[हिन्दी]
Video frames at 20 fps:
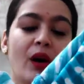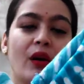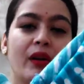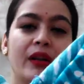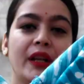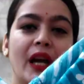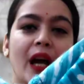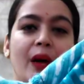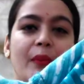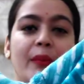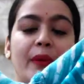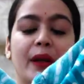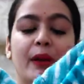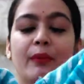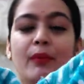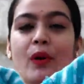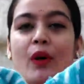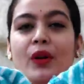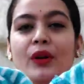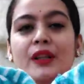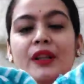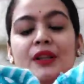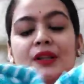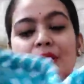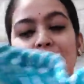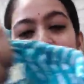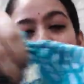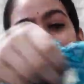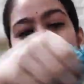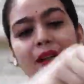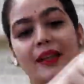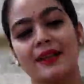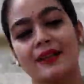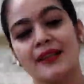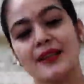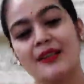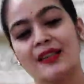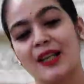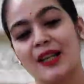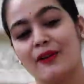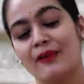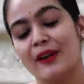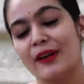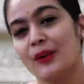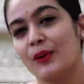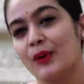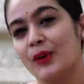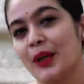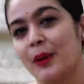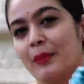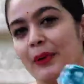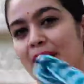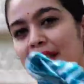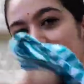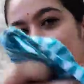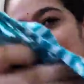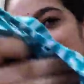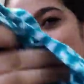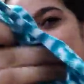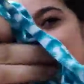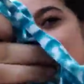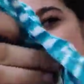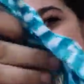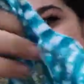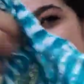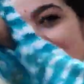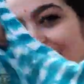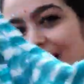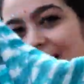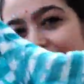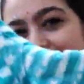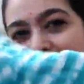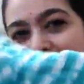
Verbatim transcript: और यहाँ पे बहुत ही सुंदर सी सिल्वर गोटा पत्ती का वर्क किया